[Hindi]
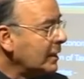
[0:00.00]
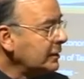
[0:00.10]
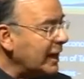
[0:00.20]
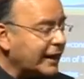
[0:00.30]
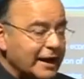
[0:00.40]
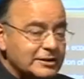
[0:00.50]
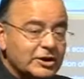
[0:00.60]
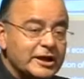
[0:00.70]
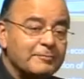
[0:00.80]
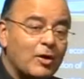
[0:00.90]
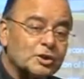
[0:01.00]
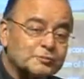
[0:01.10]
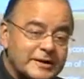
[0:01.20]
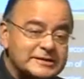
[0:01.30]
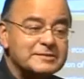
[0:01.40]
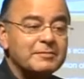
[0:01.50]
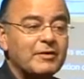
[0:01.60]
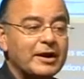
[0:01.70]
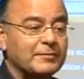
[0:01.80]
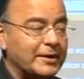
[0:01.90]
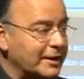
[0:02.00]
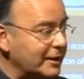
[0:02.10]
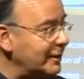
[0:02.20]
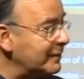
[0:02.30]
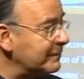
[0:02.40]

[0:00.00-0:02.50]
यह केंद्र की बहुत बड़ी जिम्मेवारी बनेगी